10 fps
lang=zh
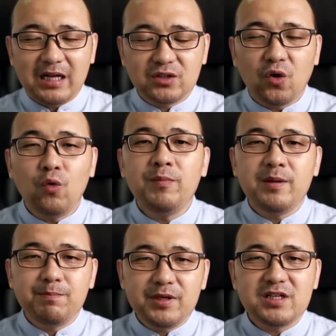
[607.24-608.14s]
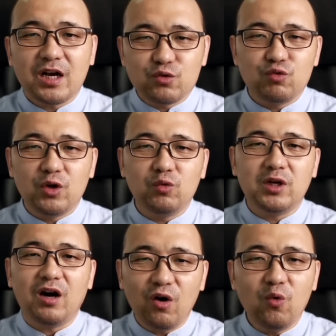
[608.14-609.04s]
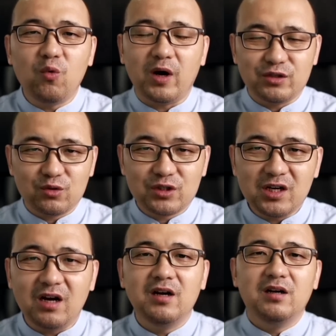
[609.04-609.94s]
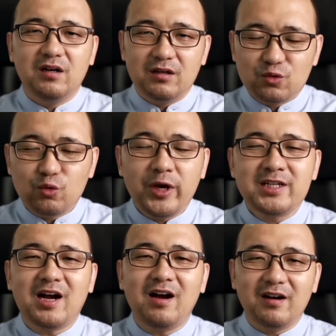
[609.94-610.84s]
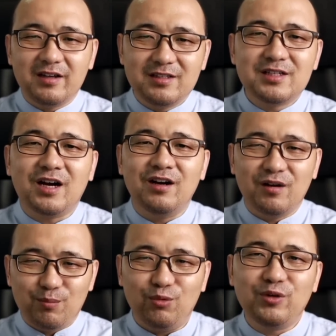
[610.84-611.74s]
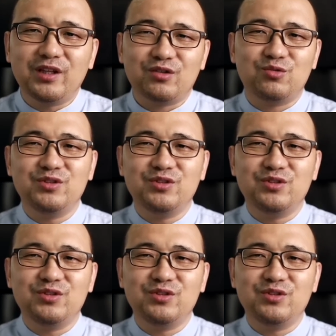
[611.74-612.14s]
农民逼上绝路的后果就是朱元璋、李自成不断的出